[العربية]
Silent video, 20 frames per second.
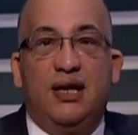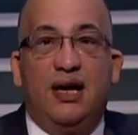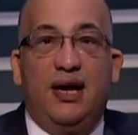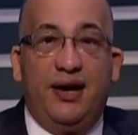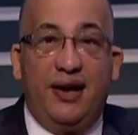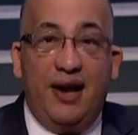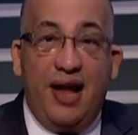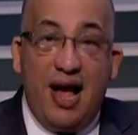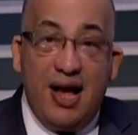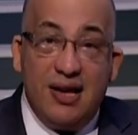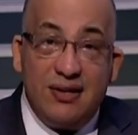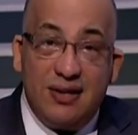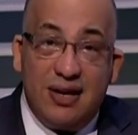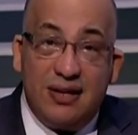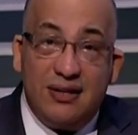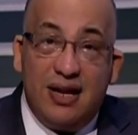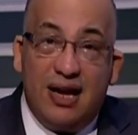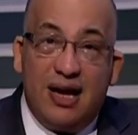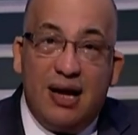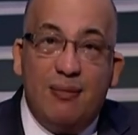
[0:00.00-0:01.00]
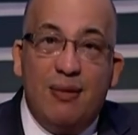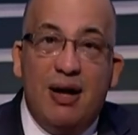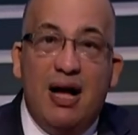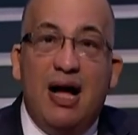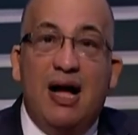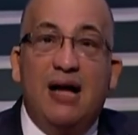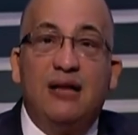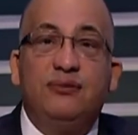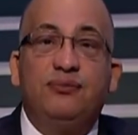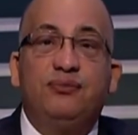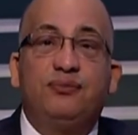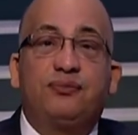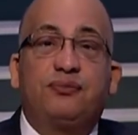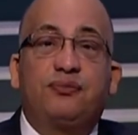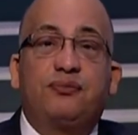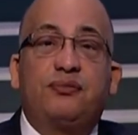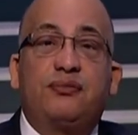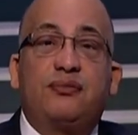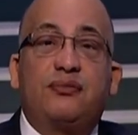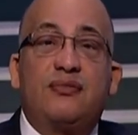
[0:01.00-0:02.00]
الحسد يا جماعة
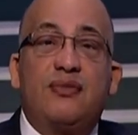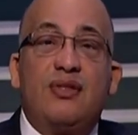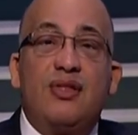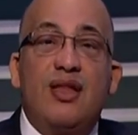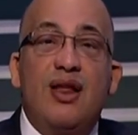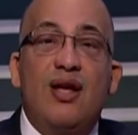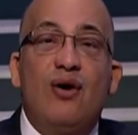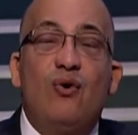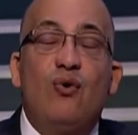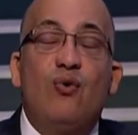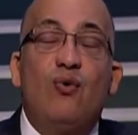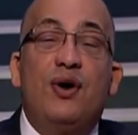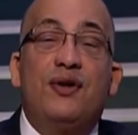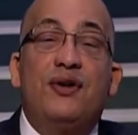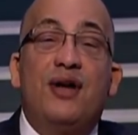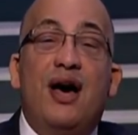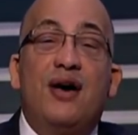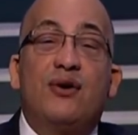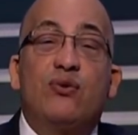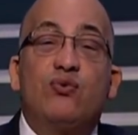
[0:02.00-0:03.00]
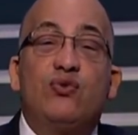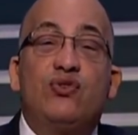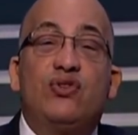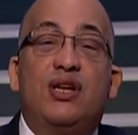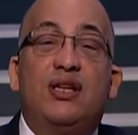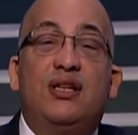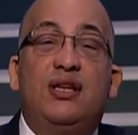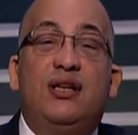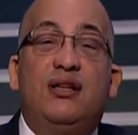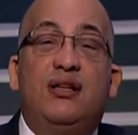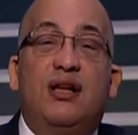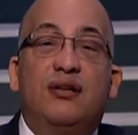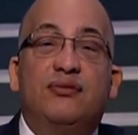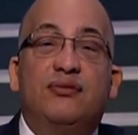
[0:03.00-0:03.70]
هو نار شديدة